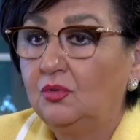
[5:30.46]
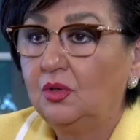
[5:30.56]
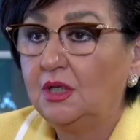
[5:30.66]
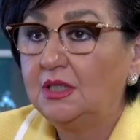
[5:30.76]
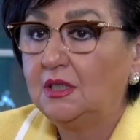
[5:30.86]
ну,
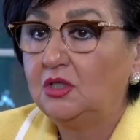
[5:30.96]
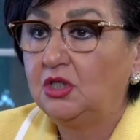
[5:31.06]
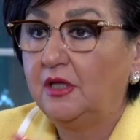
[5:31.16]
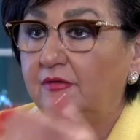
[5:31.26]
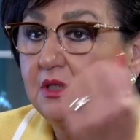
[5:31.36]
если
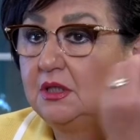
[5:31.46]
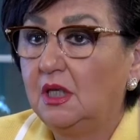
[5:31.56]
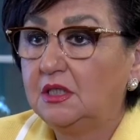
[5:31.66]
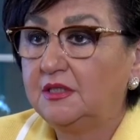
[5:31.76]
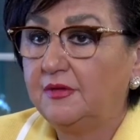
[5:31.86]
человек
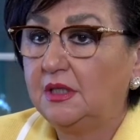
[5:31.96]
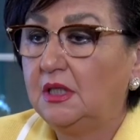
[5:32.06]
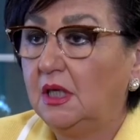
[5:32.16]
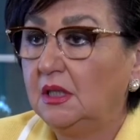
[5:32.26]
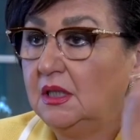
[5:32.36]
дал свои
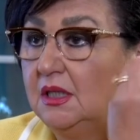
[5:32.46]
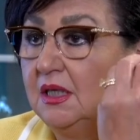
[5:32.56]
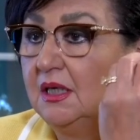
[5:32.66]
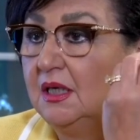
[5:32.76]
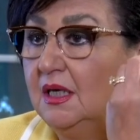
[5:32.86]

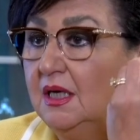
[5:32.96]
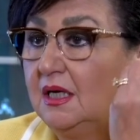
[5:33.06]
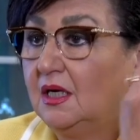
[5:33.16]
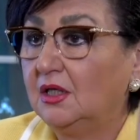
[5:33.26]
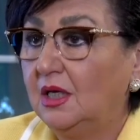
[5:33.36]
данные,
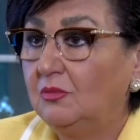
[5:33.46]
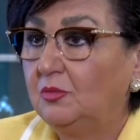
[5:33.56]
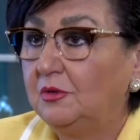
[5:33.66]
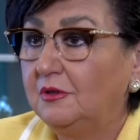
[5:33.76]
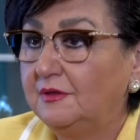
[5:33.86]
когда ему
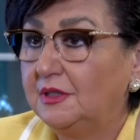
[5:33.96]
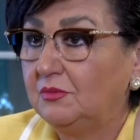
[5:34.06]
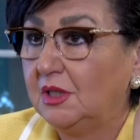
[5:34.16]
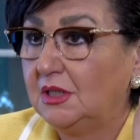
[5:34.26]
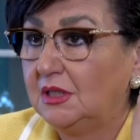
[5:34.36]
было
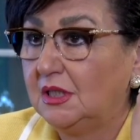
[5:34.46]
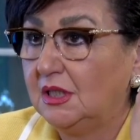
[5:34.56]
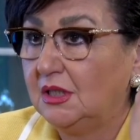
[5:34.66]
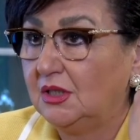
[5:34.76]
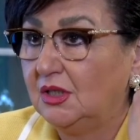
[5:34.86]
18
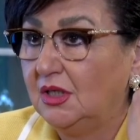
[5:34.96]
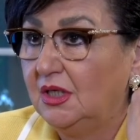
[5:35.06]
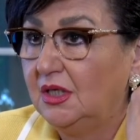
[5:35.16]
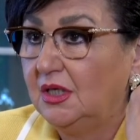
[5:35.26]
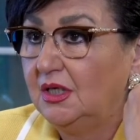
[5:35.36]
лет,
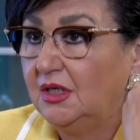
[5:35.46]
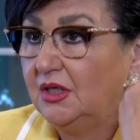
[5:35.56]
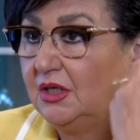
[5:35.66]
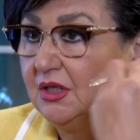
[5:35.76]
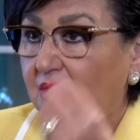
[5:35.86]
и
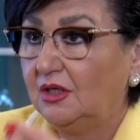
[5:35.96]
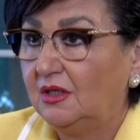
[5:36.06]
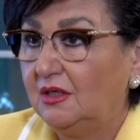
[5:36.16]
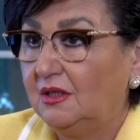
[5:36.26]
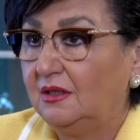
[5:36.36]

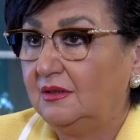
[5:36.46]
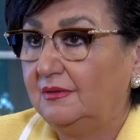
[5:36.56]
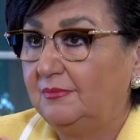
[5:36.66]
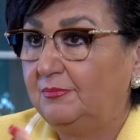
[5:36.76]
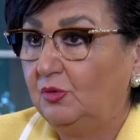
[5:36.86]
это
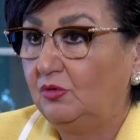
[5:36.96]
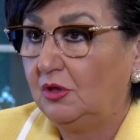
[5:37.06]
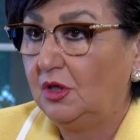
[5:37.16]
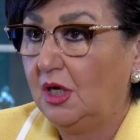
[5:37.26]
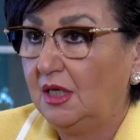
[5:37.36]

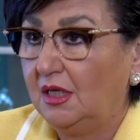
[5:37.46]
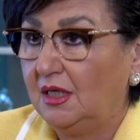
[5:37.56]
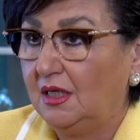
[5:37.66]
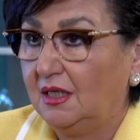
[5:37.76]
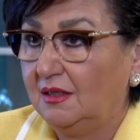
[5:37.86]

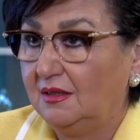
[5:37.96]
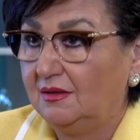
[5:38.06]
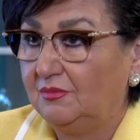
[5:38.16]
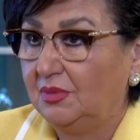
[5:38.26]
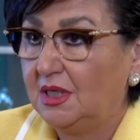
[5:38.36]
полулегальная
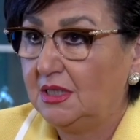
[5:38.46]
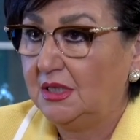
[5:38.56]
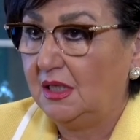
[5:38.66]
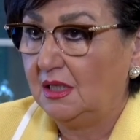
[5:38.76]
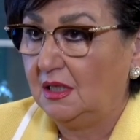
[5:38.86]

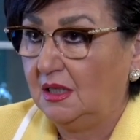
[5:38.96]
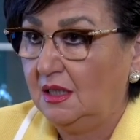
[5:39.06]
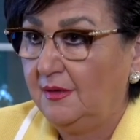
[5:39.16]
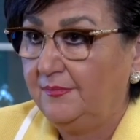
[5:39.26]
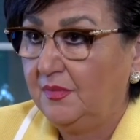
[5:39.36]
богадельная,
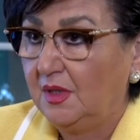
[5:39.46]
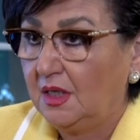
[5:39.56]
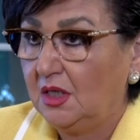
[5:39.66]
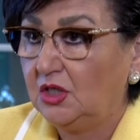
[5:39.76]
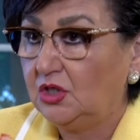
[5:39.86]

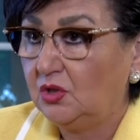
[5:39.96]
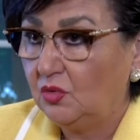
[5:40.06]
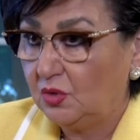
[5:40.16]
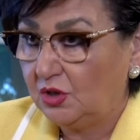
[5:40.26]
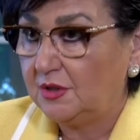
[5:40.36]
каждый
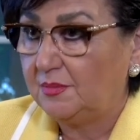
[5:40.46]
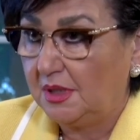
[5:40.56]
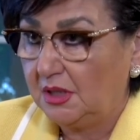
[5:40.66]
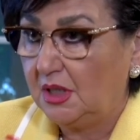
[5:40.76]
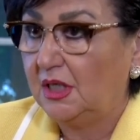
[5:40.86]
год
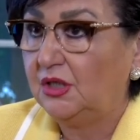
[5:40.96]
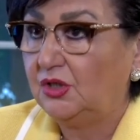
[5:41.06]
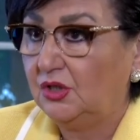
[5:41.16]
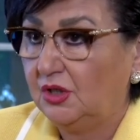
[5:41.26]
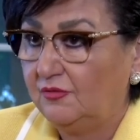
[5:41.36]
заполняет
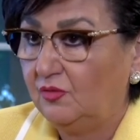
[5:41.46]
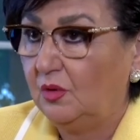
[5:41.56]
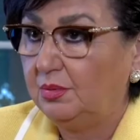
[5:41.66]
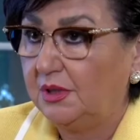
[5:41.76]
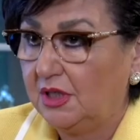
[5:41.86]
его
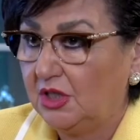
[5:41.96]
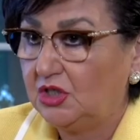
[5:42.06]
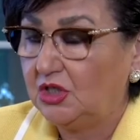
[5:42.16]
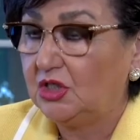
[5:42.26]
applications.